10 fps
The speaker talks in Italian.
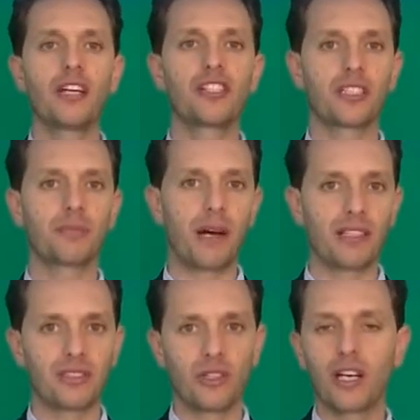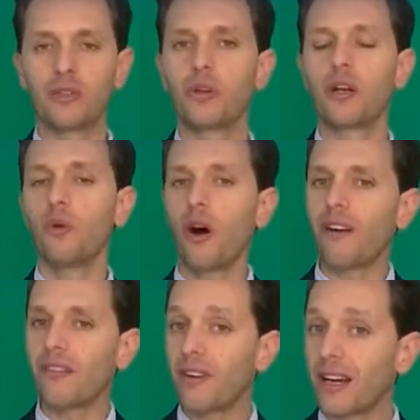lascia spazio ad una
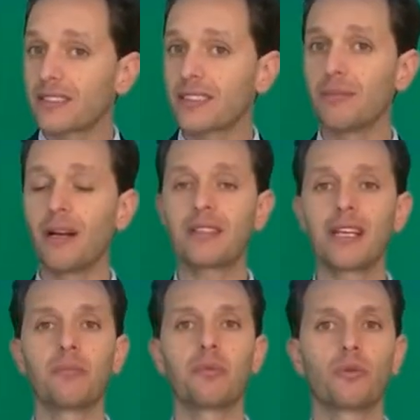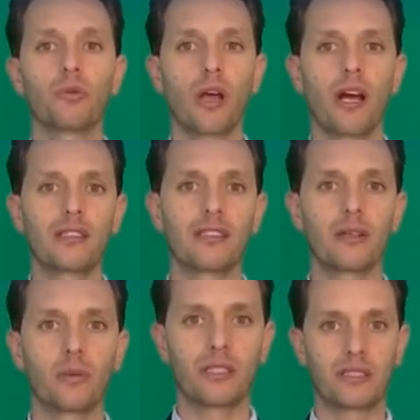nuova fase di maltempo
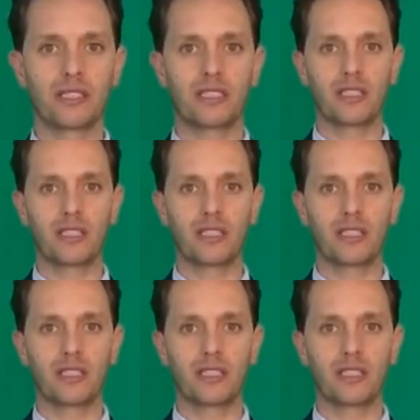durante questa